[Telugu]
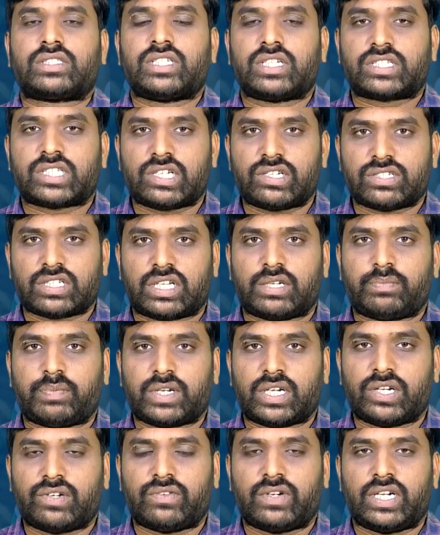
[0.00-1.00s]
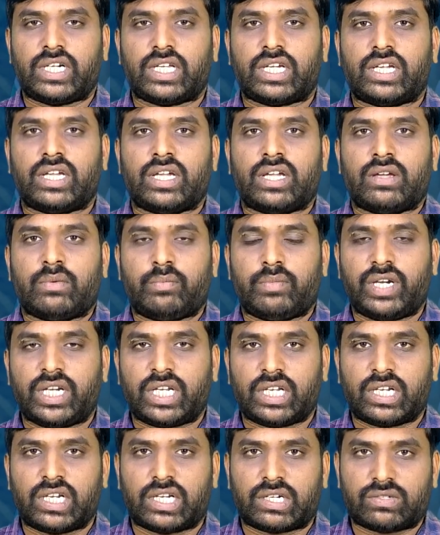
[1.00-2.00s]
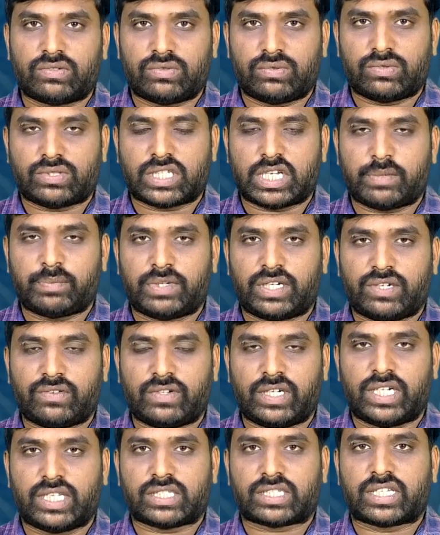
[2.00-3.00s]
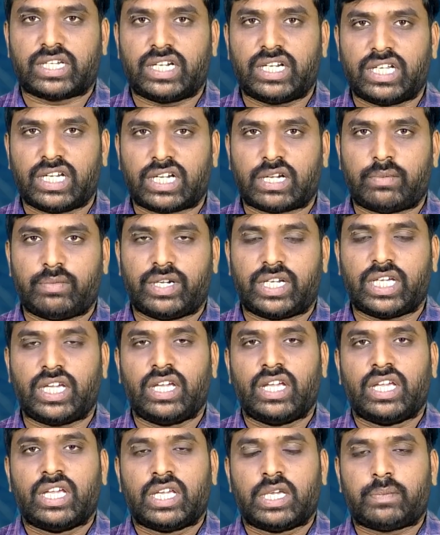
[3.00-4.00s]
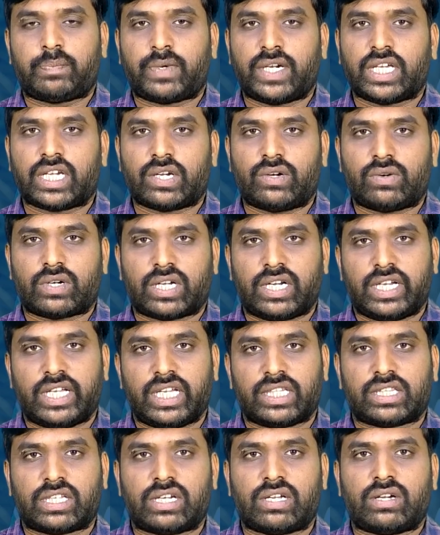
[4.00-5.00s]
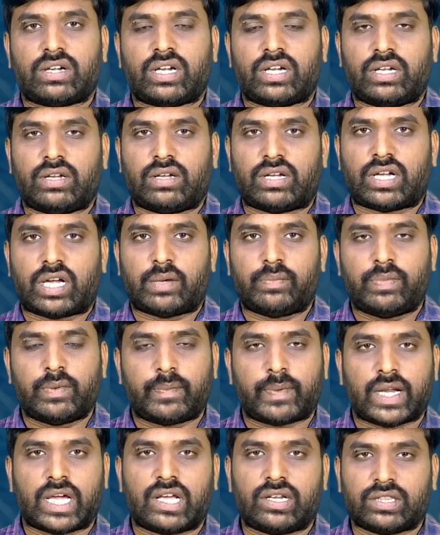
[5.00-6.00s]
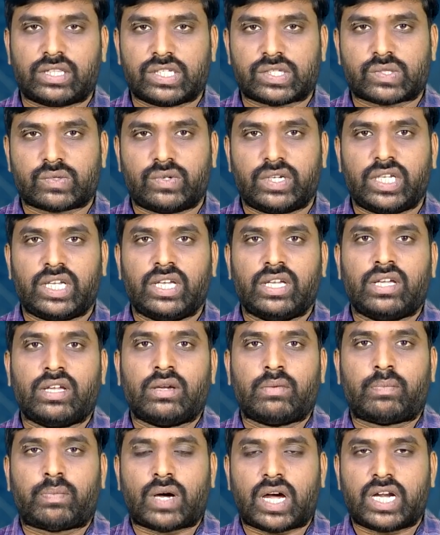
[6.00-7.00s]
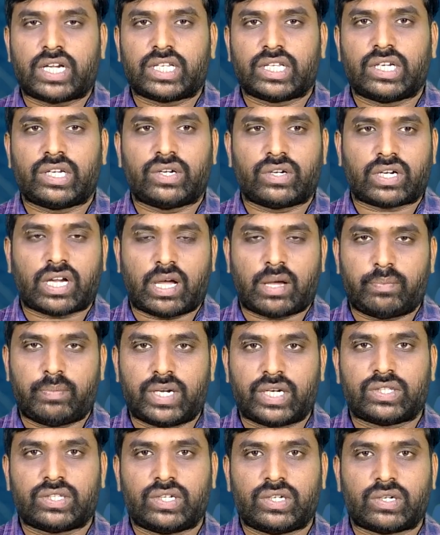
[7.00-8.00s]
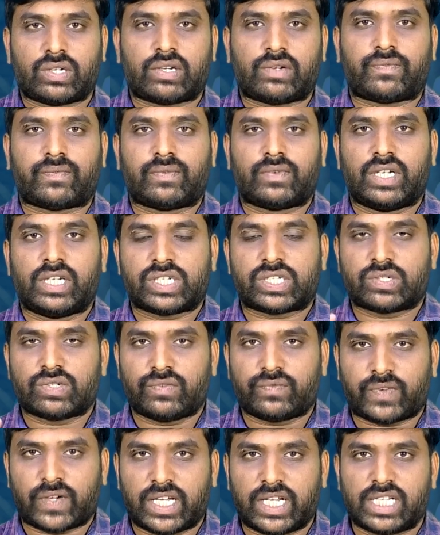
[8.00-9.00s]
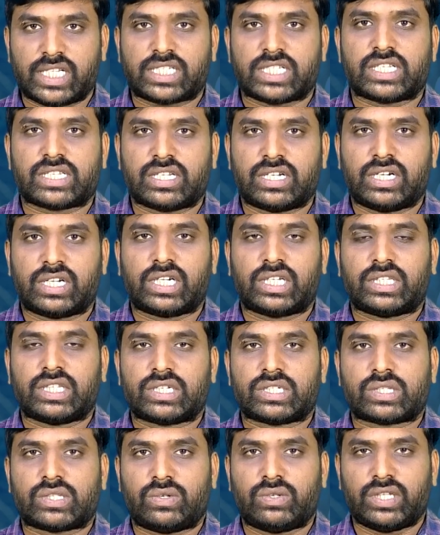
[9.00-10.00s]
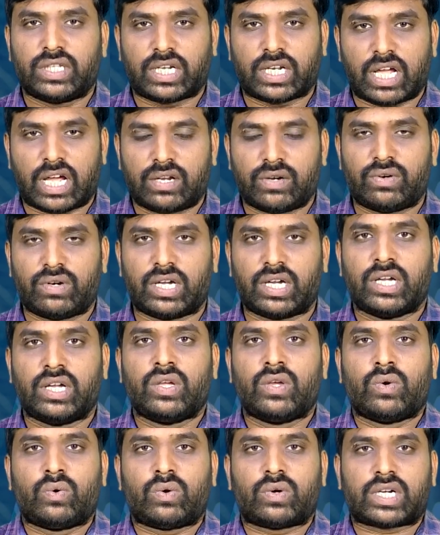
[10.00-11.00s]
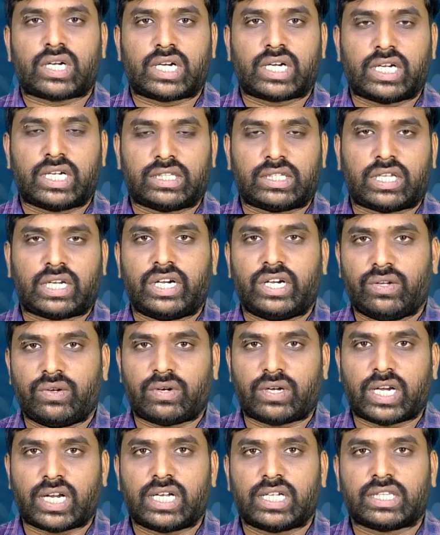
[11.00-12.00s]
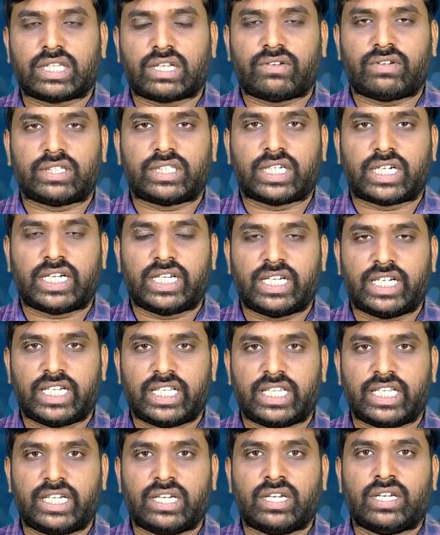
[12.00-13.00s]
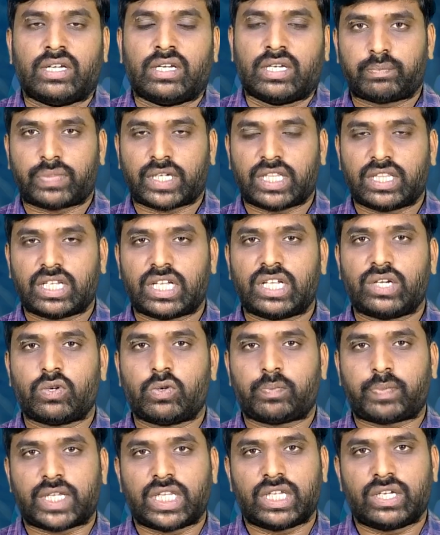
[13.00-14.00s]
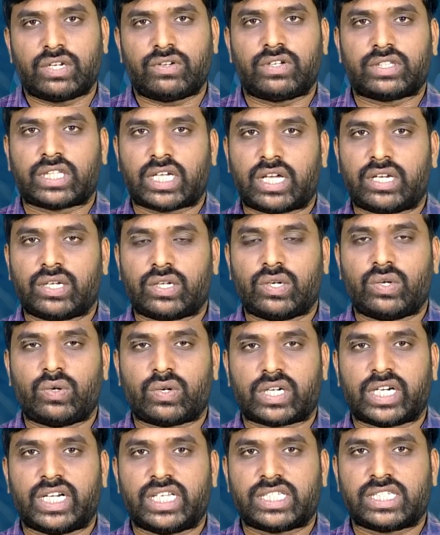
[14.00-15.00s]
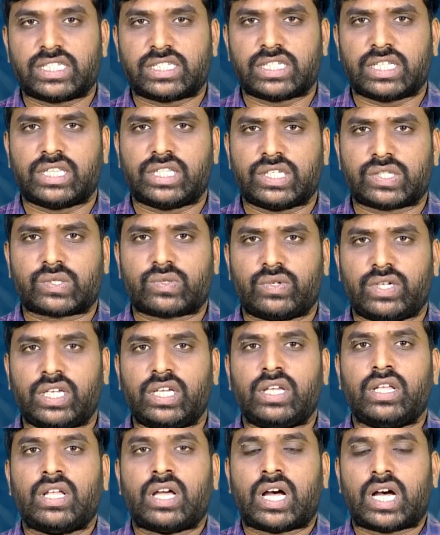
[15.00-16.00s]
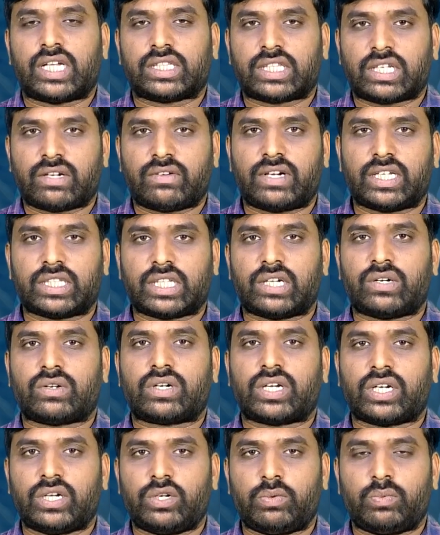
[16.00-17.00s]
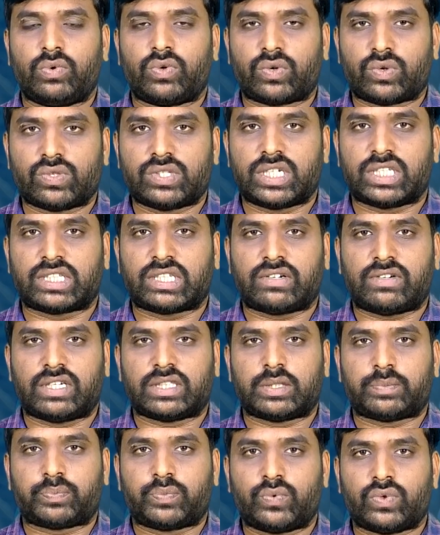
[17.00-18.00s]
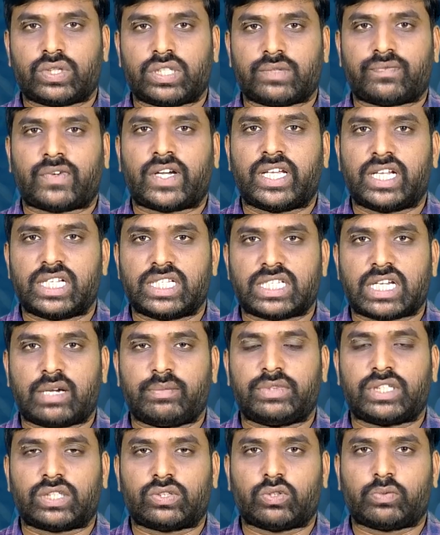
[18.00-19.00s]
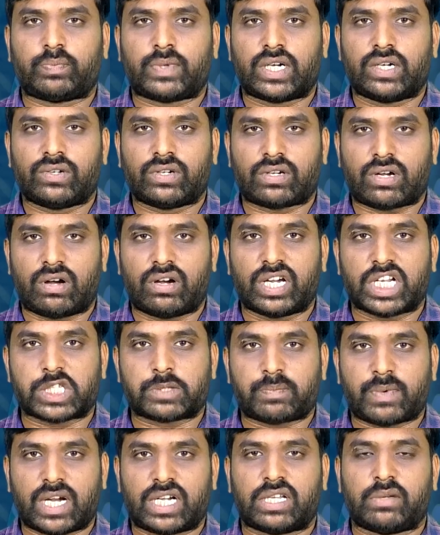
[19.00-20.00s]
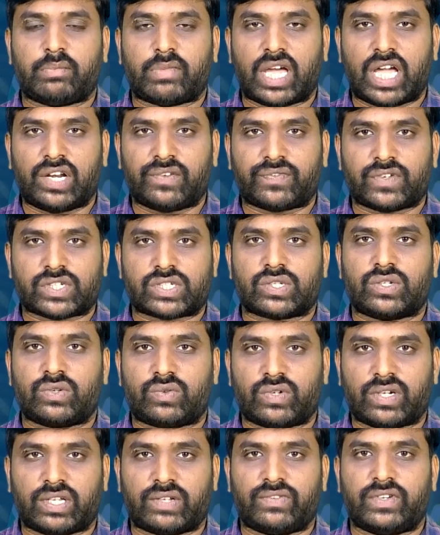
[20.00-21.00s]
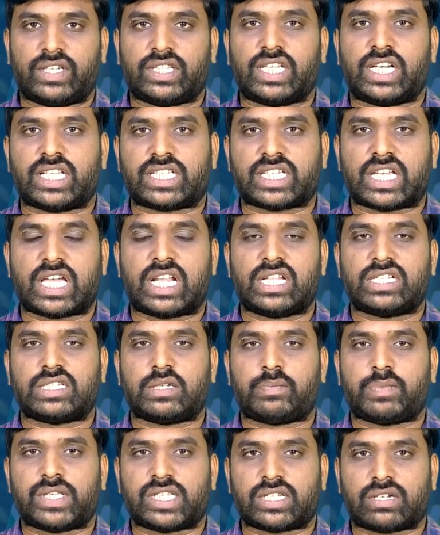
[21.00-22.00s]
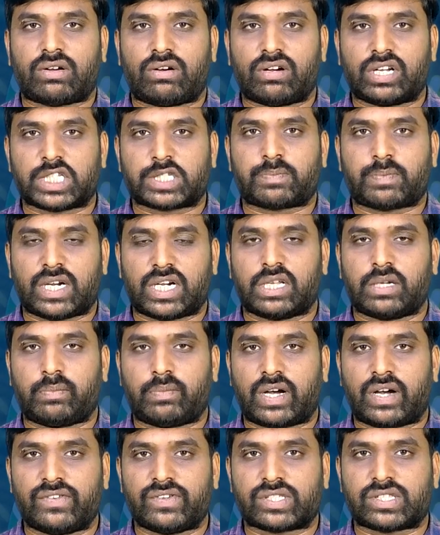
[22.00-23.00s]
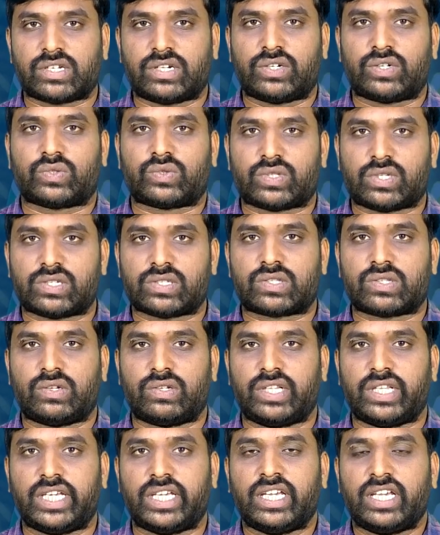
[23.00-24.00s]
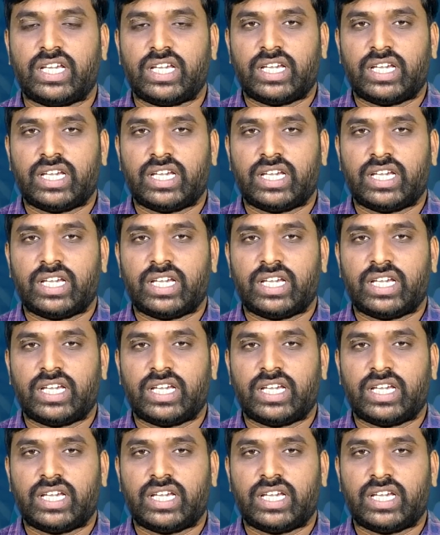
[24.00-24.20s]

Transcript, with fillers: చర్చలు జరిపినటువంటి మీటింగ్లకు జరిపినటువంటి స్క్రీనింగ్ కమిటీ ఇప్పటికే ఒక నేతల అభిప్రాయాలు తీసుకొని పార్టీల యొక్క అభ్యర్థుల యొక్క లిస్టును ఫైనల్ చేసినట్టుగా తెలుస్తోంది రానున్న ఒక గత రెండు వారాల తర్వాత కానీ లేదా పద్నాలుగు పదిహేనవ తారీఖులో ఒక డిసిషన్ తీసుకొని ఆ తర్వాత ఒక రెండు మూడు రోజుల తర్వాత పూర్తి ఫైనల్ జాబితాతో పాటు కాంగ్రెస్ పార్టీ మేనిఫెస్టోను కూడా విడుదల చేయాలని చెప్పేసి కాంగ్రెస్ పార్టీ భావిస్తున్నట్టు తెలుస్తోంది